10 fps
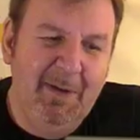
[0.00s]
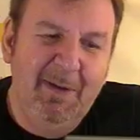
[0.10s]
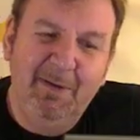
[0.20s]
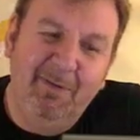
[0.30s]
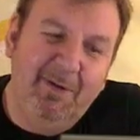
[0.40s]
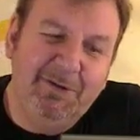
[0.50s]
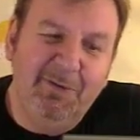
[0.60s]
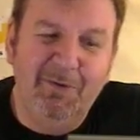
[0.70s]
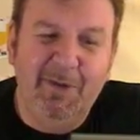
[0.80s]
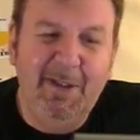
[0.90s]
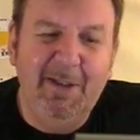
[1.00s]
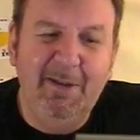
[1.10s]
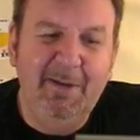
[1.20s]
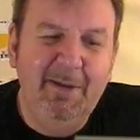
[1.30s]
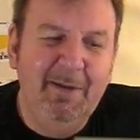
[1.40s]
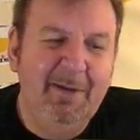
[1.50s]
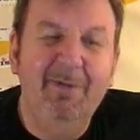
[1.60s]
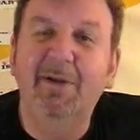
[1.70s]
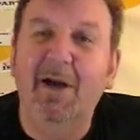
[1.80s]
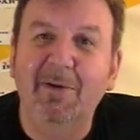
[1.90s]
Denn sich zu verlieren
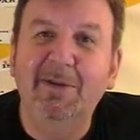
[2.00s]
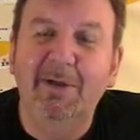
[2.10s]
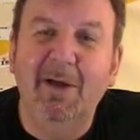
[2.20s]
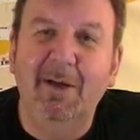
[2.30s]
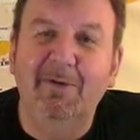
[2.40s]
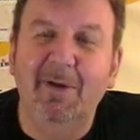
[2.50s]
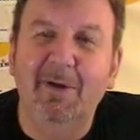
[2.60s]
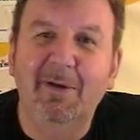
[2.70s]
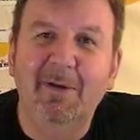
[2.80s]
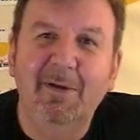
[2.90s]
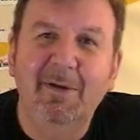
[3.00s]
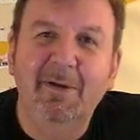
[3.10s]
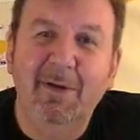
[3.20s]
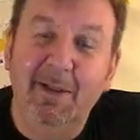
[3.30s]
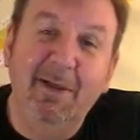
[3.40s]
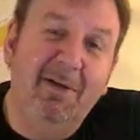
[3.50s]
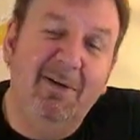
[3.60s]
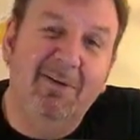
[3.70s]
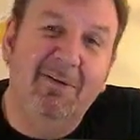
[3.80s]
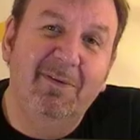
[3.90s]
ist Teil der Reise. Getting
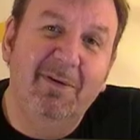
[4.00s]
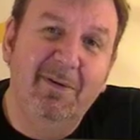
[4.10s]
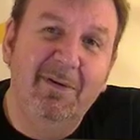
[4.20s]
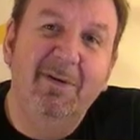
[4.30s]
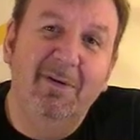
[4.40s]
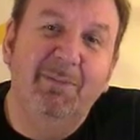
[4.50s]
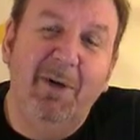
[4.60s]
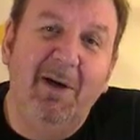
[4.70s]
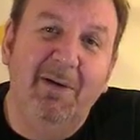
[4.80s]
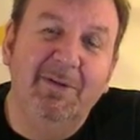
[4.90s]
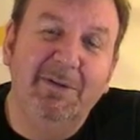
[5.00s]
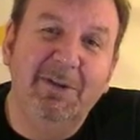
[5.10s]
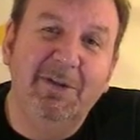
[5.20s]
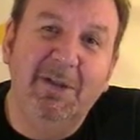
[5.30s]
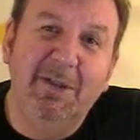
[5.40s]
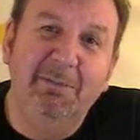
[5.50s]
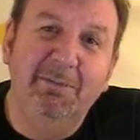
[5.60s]
lost is part of the journey.